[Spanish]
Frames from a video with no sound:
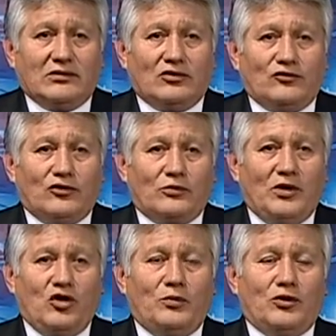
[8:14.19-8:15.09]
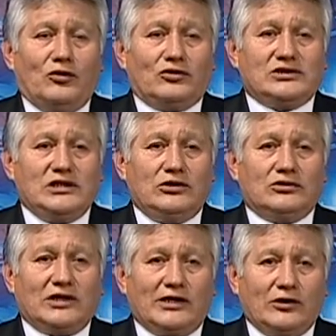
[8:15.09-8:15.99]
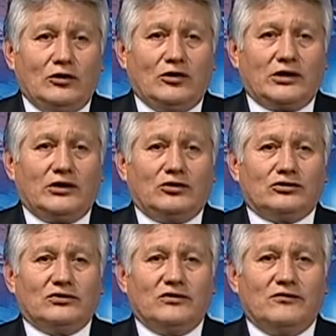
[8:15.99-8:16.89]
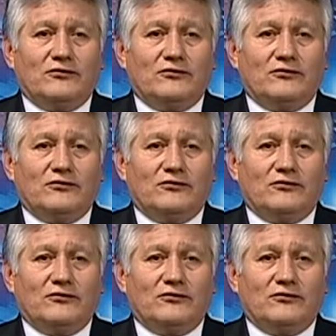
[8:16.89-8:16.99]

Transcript: conformado por los sitios arqueológicos,